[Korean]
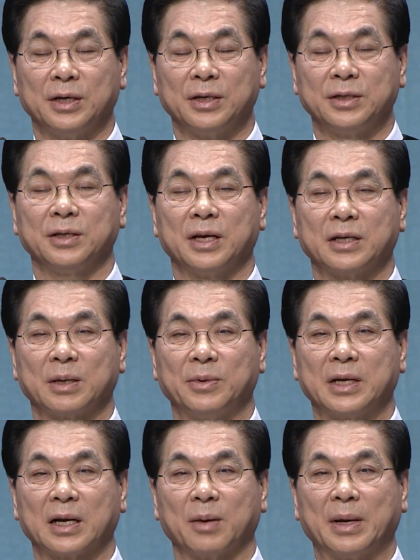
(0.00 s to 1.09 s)
승리의 삶을
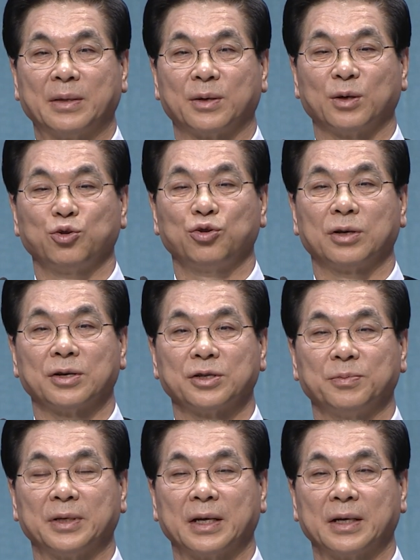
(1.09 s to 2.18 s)
살게 만들어 줄
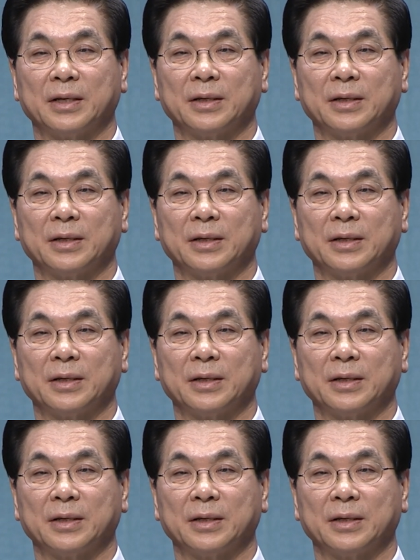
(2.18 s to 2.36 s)
것입니다.